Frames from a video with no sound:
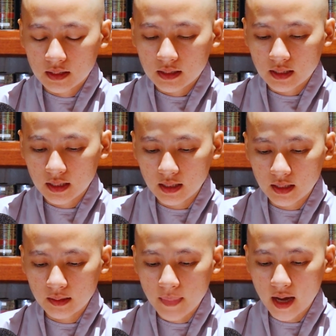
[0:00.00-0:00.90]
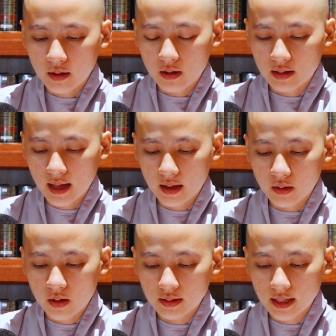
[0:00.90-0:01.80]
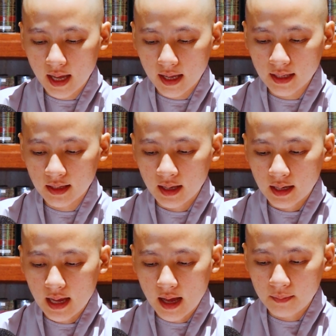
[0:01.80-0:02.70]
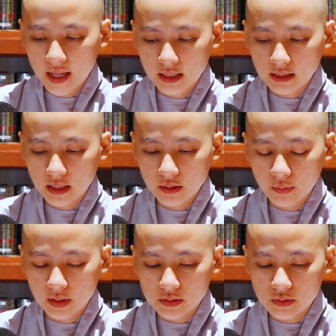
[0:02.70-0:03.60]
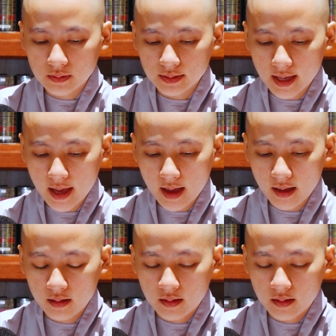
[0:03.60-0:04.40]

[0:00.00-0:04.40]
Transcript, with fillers: khi bà còn là con gái đã mang chí nguyện xuất gia,